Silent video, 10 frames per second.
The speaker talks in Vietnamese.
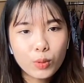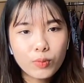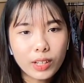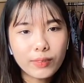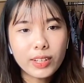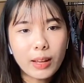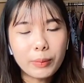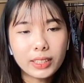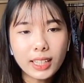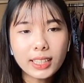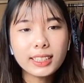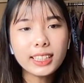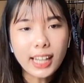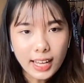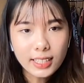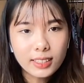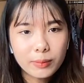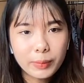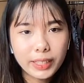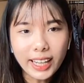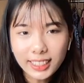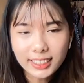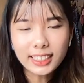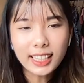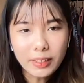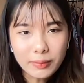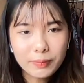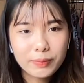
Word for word: trung vào cái việc là mình thích cái gì đã mình ghét cái gì đã